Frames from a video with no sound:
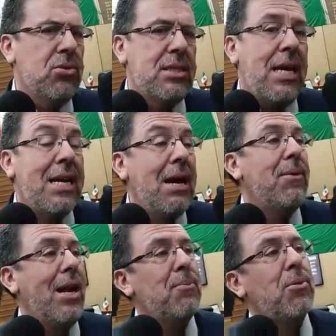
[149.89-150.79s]
Entonces ahí
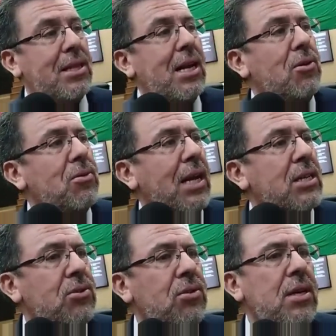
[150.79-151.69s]
abre la puerta al
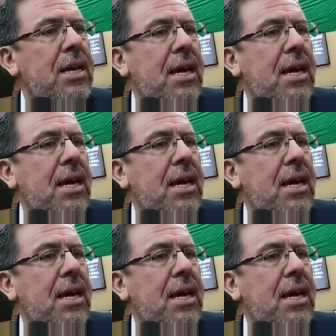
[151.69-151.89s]
Congreso